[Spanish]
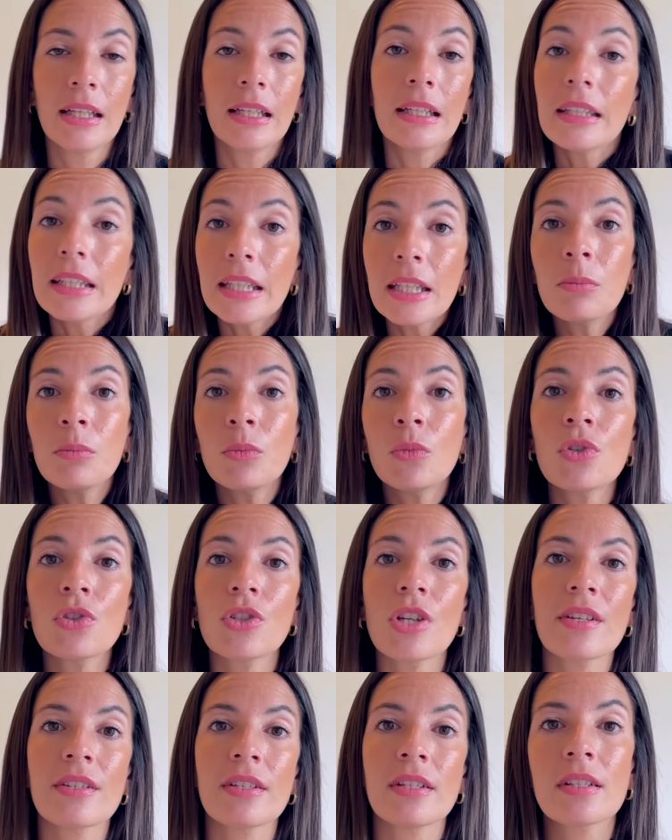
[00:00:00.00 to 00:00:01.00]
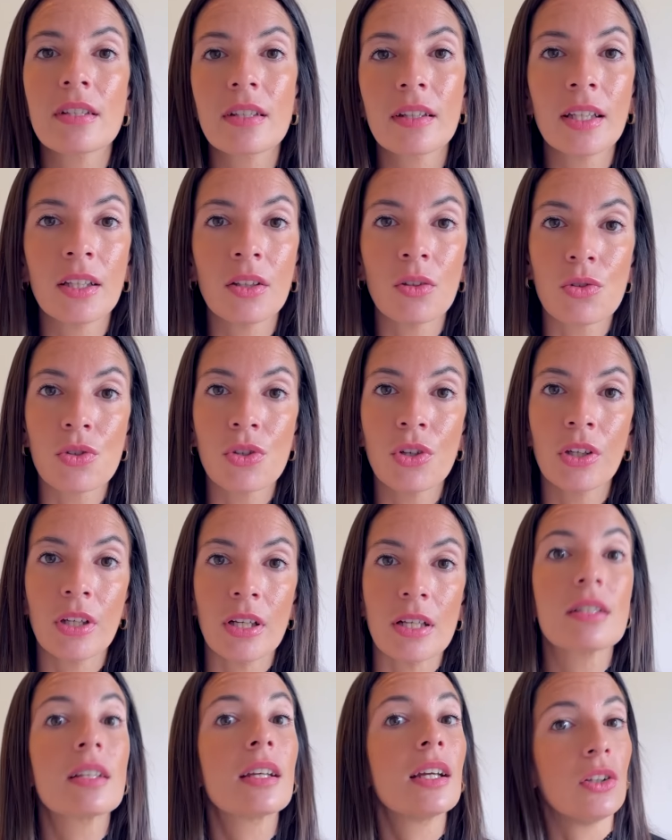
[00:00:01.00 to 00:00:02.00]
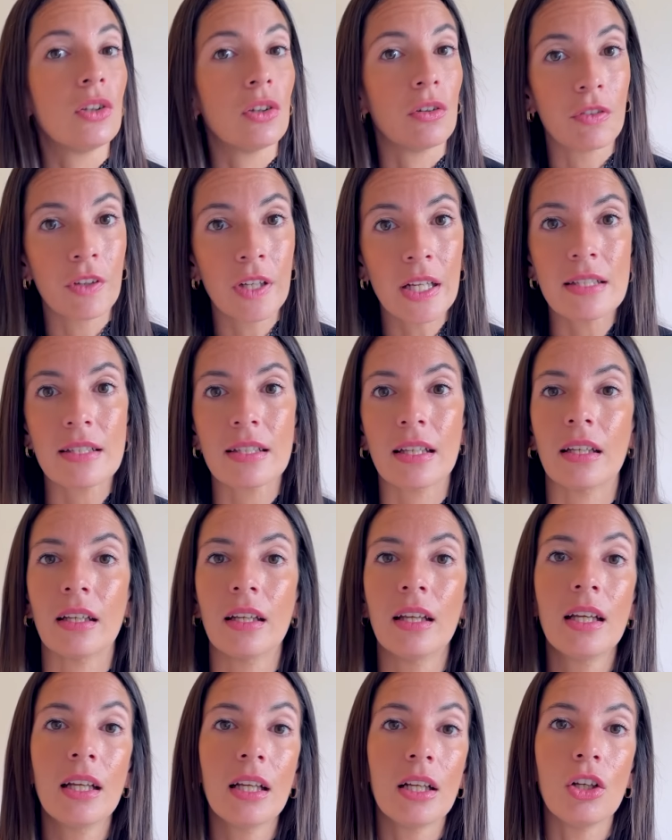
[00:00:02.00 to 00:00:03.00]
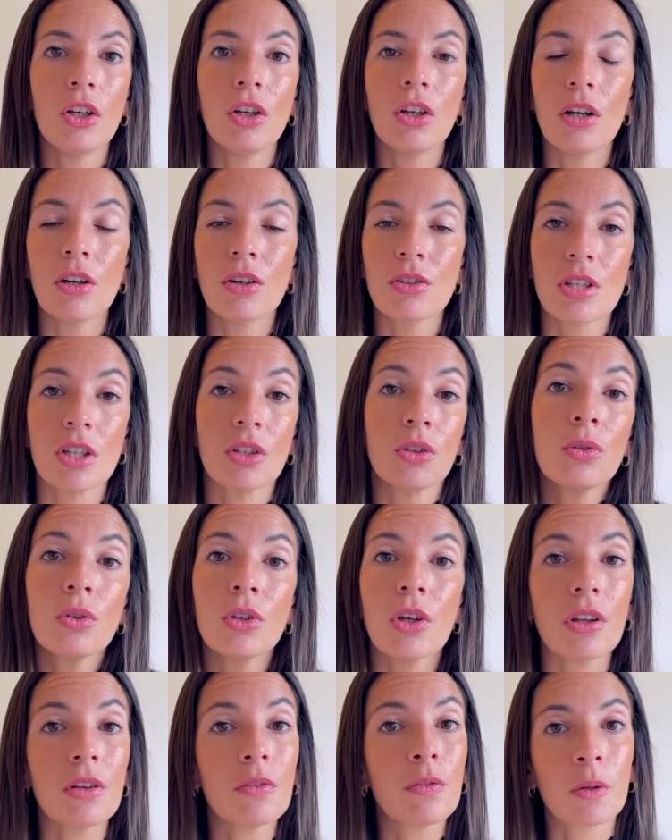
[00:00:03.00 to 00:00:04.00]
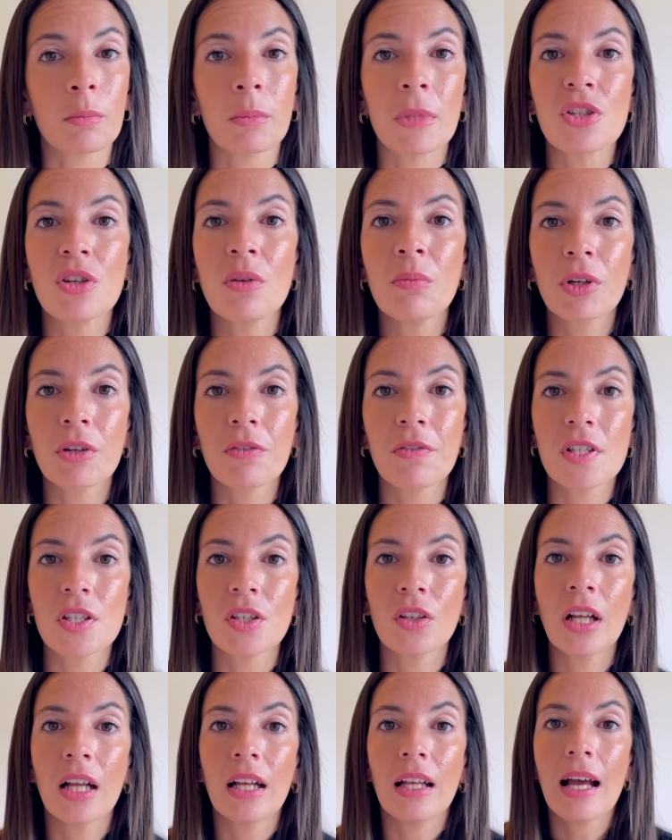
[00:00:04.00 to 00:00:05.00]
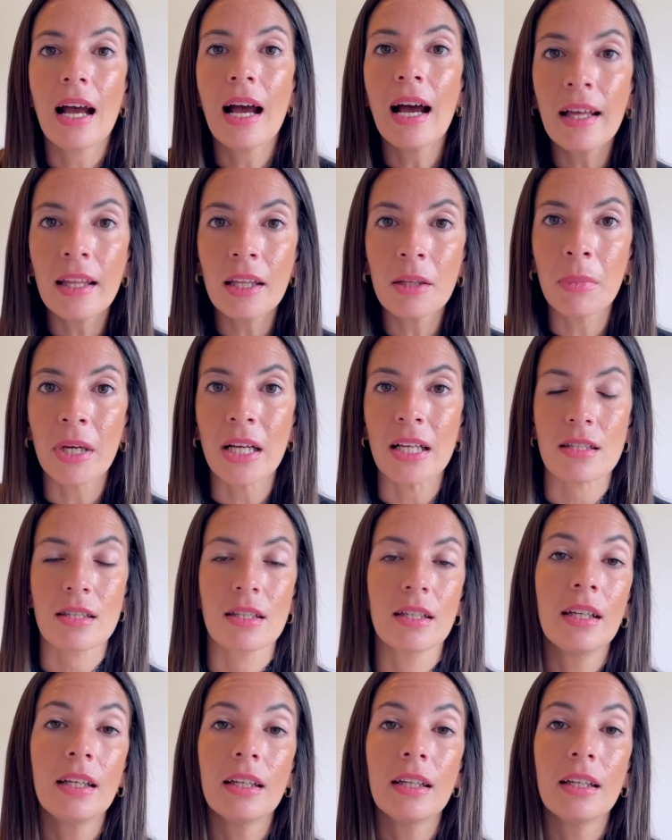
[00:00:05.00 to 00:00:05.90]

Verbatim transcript: y muchas instituciones que te ofrecen los estudios de formación profesional, además